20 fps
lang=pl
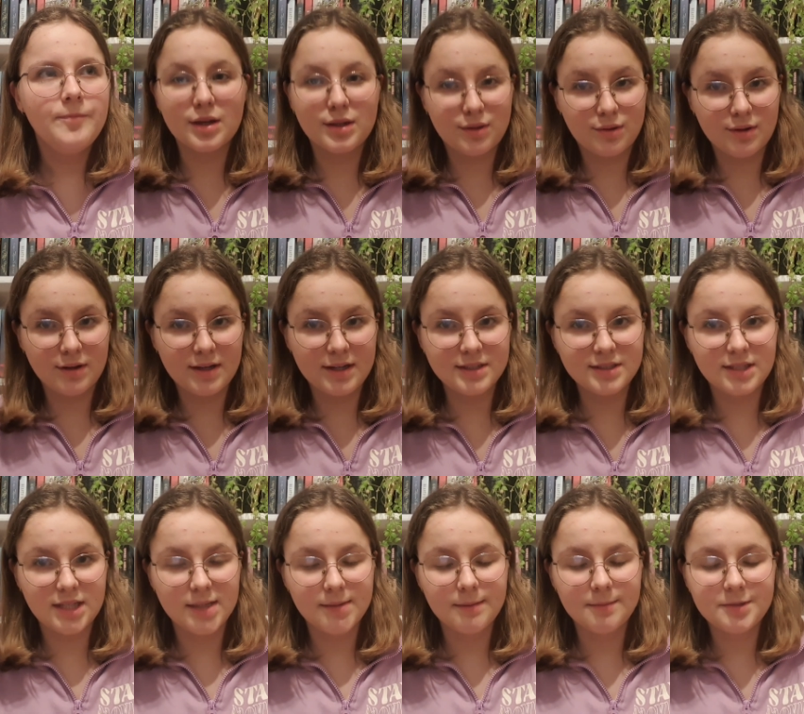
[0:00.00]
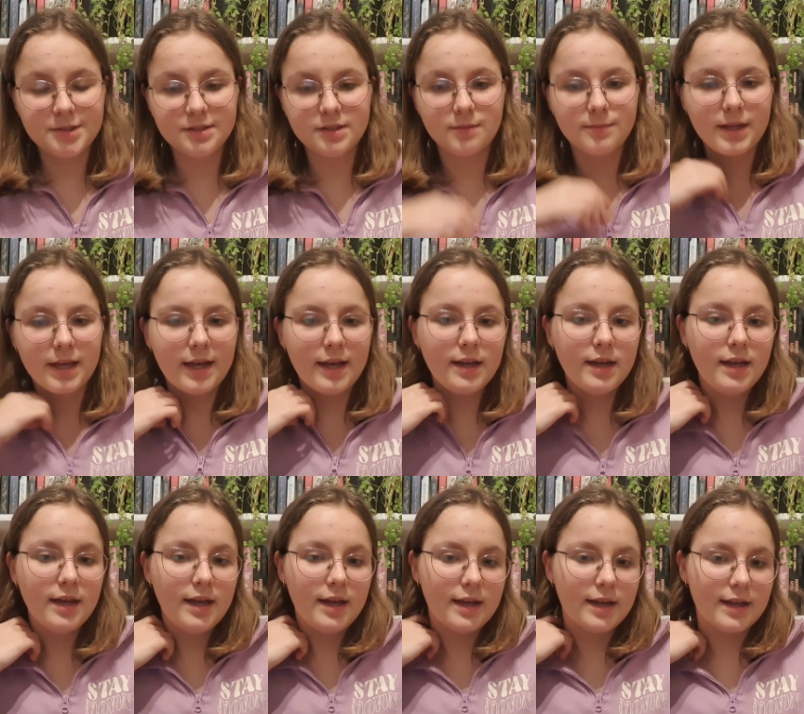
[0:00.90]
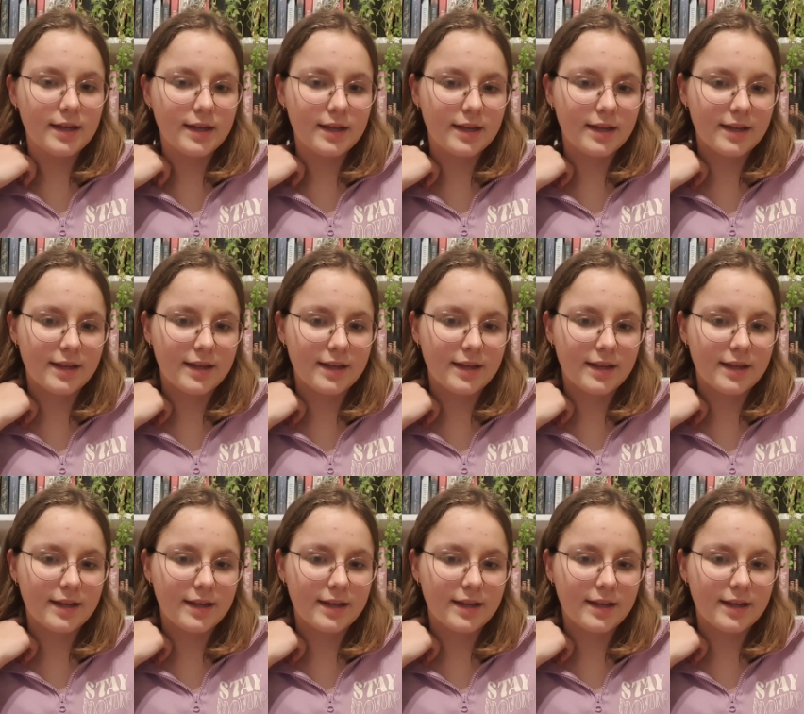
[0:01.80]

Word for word: których jeszcze nie mam przy sobie, yy,